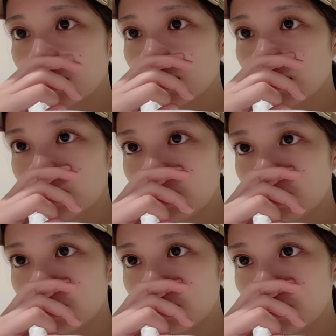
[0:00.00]

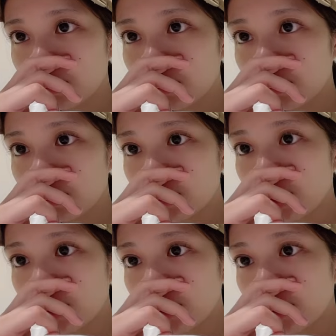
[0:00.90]
そう
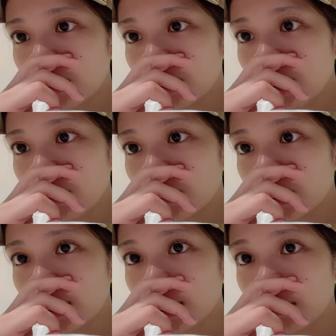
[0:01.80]
なんで稽古
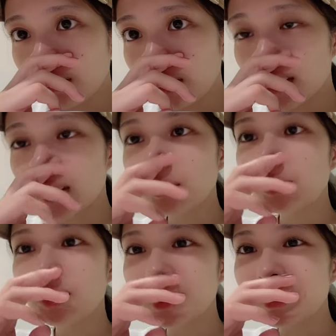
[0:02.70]
できないのえ仕
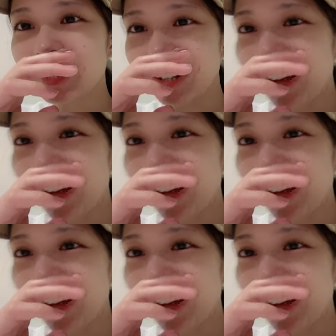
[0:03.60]
事してるから